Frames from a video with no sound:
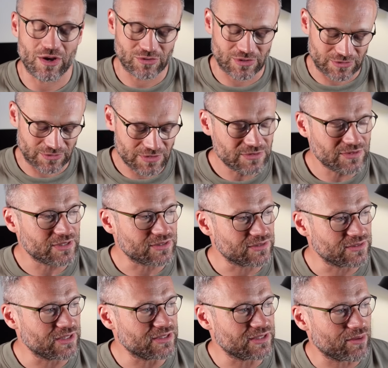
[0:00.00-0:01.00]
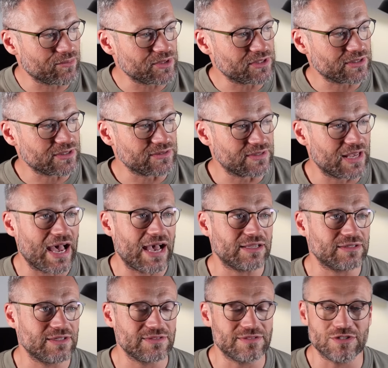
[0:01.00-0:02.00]
Und das ist jetzt nicht damit
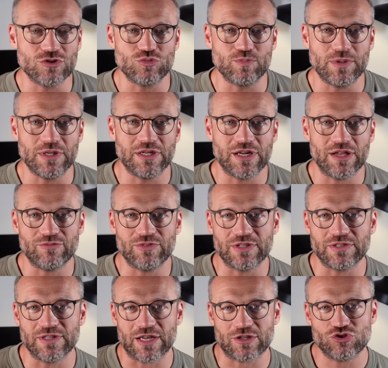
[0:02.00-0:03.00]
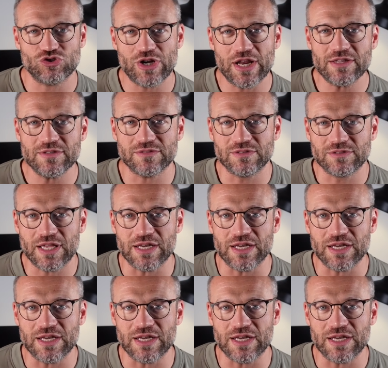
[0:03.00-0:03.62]
gesagt, dass die Spiele dann, wie gesagt, schlecht sind.